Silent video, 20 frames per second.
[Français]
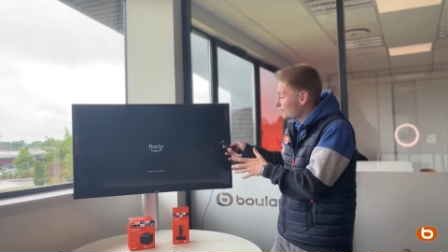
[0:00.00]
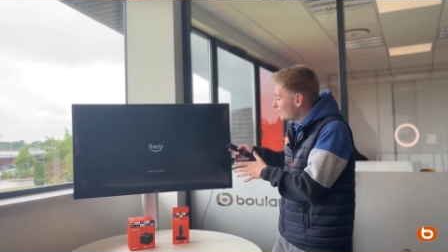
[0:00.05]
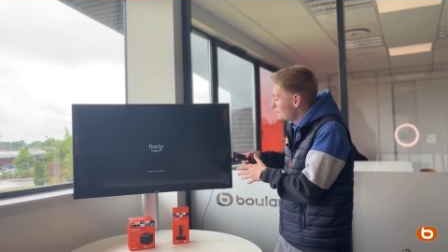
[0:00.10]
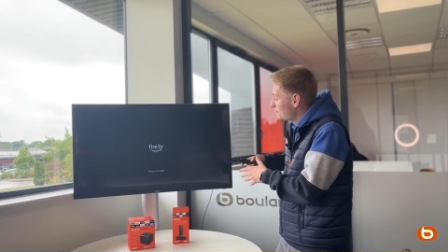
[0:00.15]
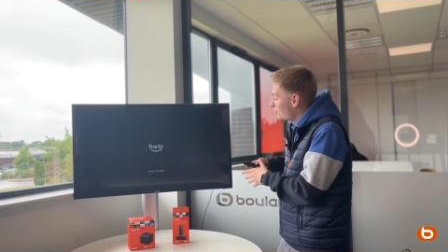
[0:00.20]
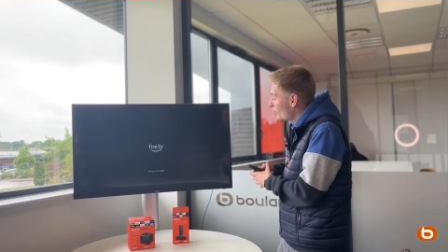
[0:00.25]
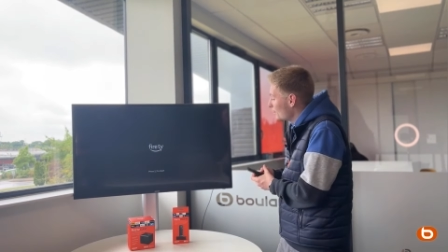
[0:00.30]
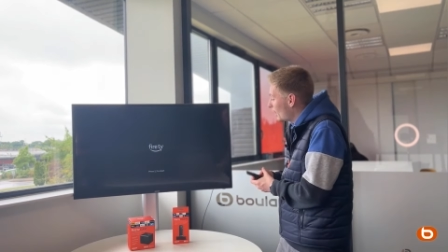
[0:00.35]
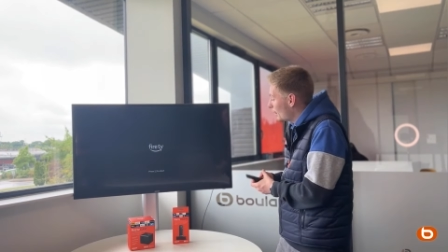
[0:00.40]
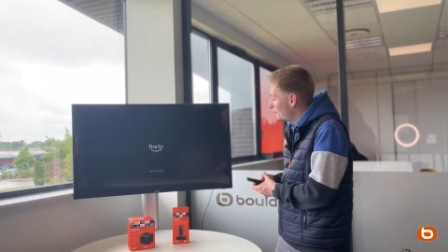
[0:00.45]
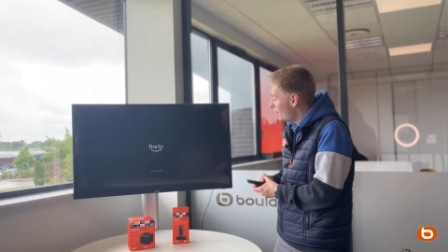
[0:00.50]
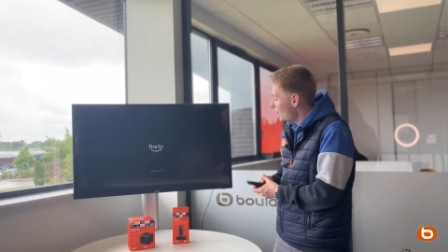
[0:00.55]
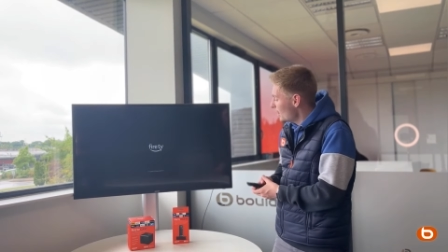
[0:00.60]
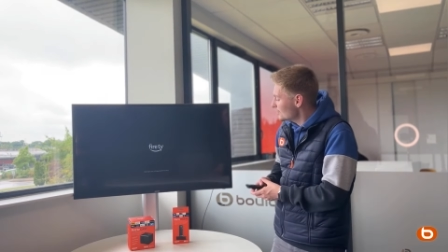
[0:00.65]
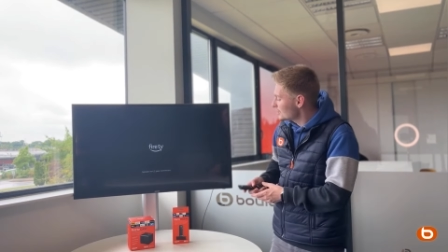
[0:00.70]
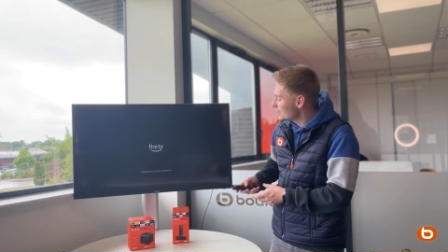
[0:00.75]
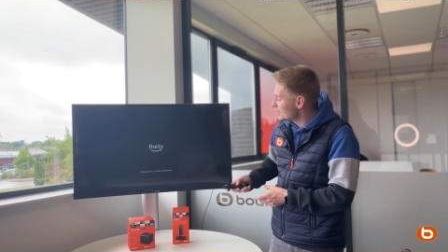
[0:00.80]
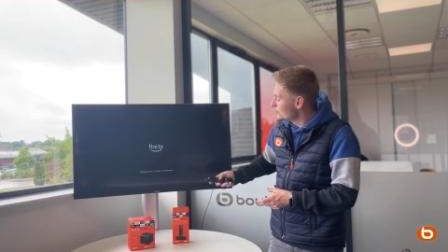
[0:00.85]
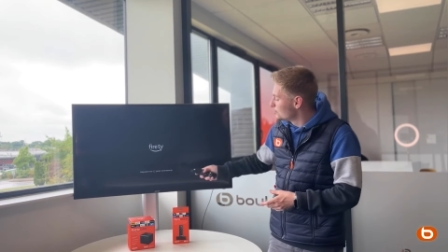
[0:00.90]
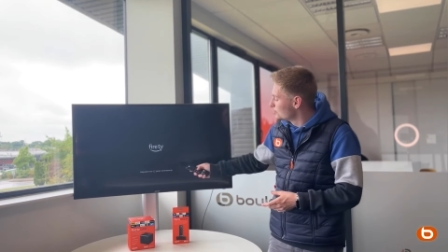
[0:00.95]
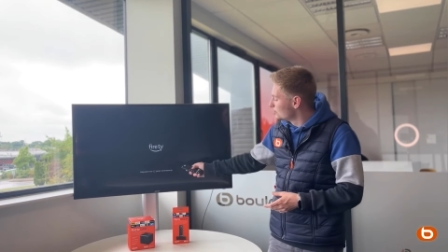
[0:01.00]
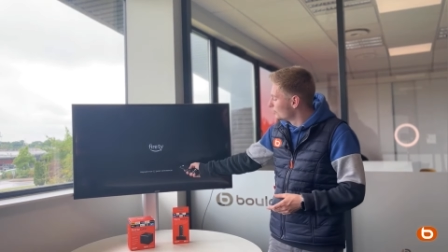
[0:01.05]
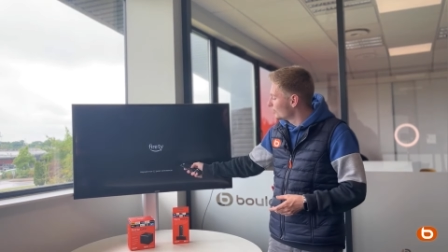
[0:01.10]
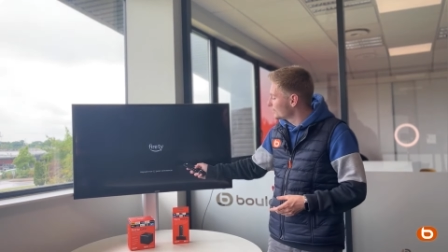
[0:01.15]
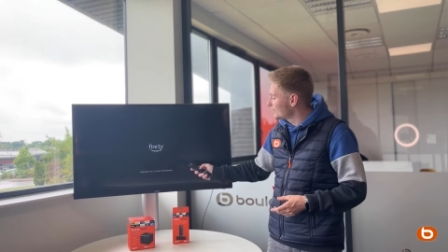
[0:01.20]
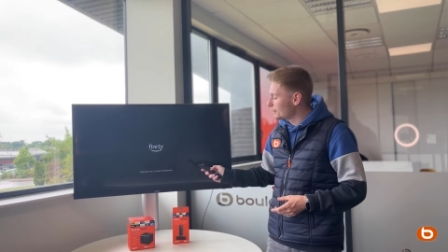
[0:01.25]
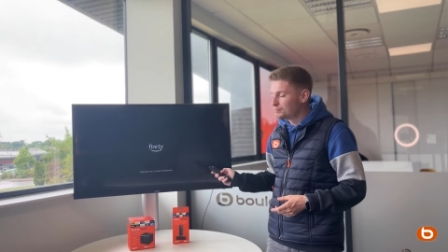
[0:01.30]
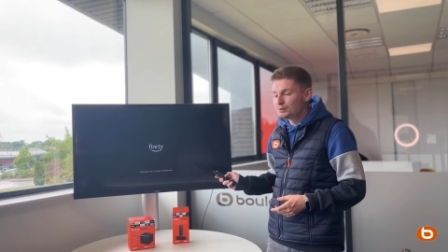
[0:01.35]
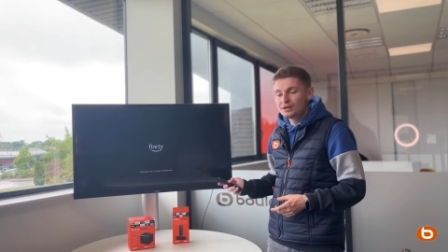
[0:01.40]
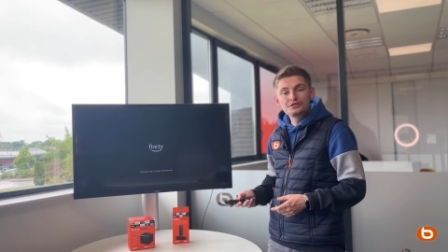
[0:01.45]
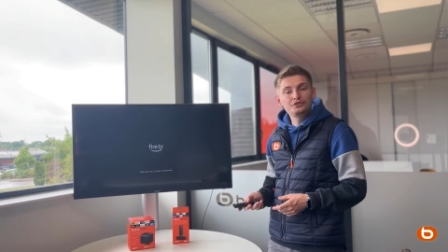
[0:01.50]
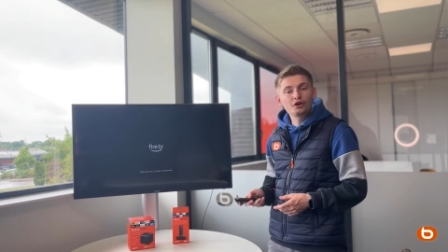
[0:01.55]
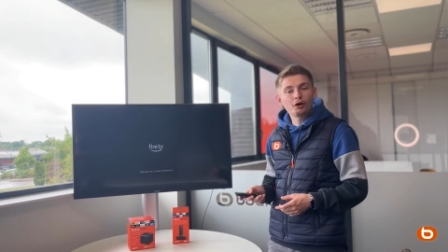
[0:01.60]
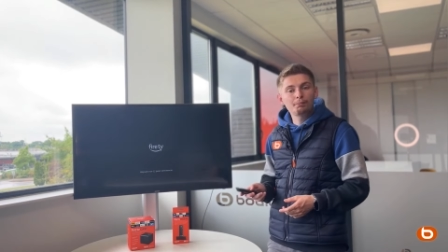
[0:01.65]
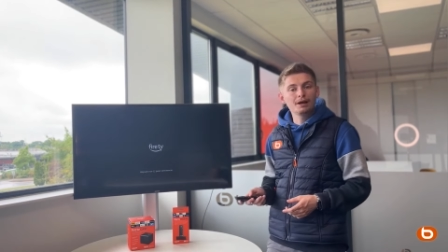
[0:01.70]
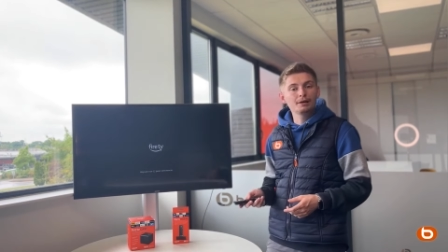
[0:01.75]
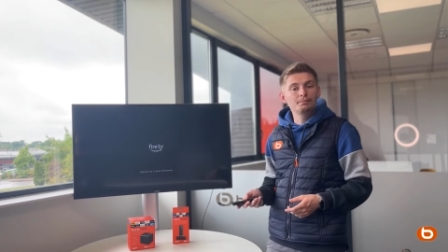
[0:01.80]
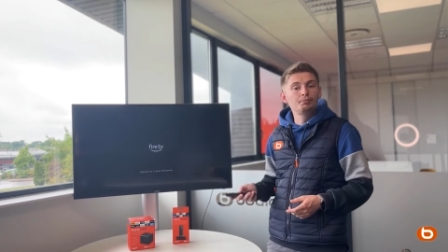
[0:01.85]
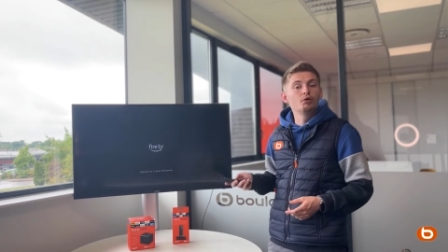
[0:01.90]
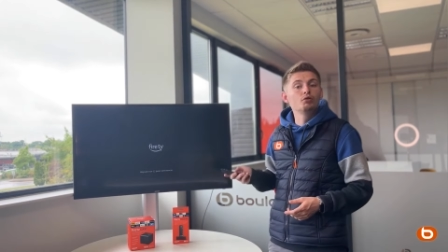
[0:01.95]
cette première page, il nous demande d'appuyer sur
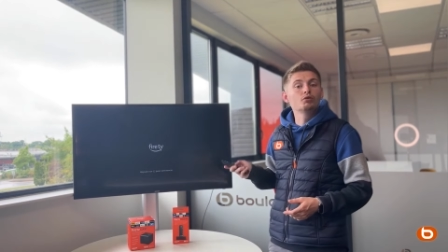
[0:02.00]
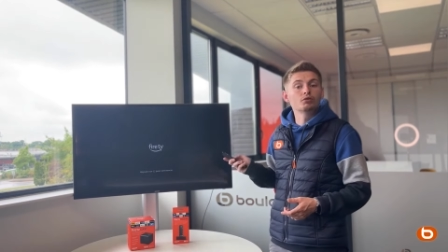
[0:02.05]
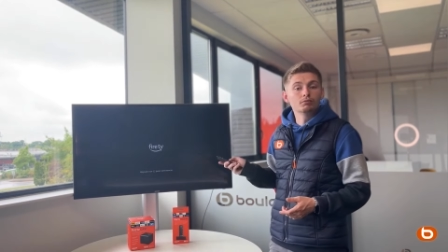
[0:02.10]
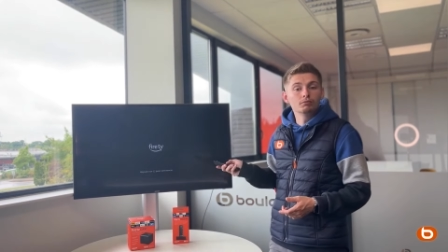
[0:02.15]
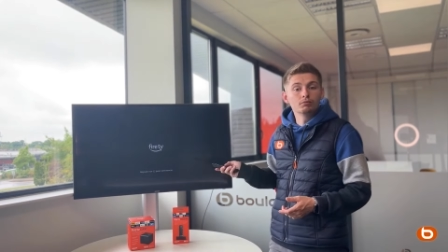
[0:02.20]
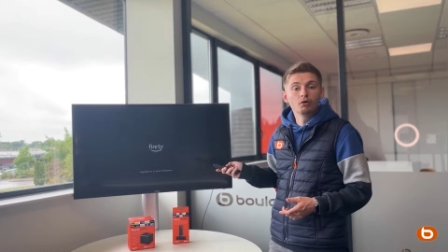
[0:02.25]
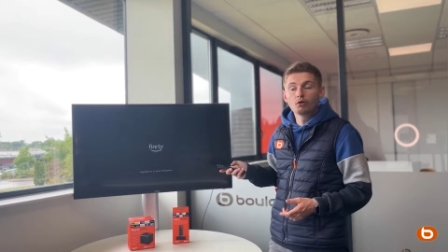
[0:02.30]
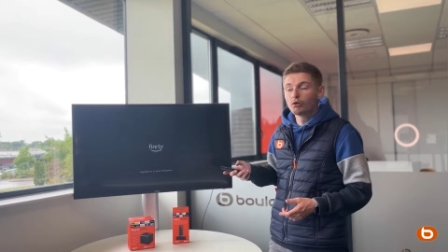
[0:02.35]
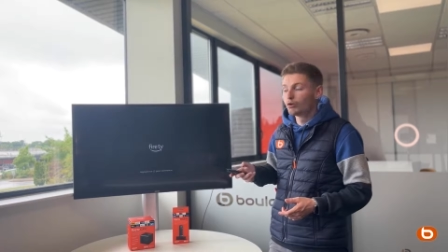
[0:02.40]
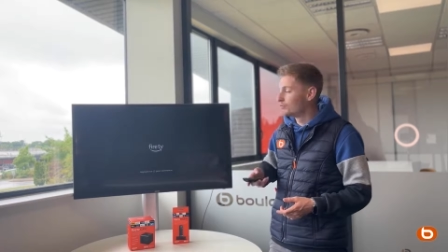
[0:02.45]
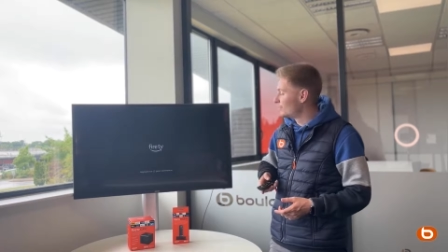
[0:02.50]
Play Pause. On le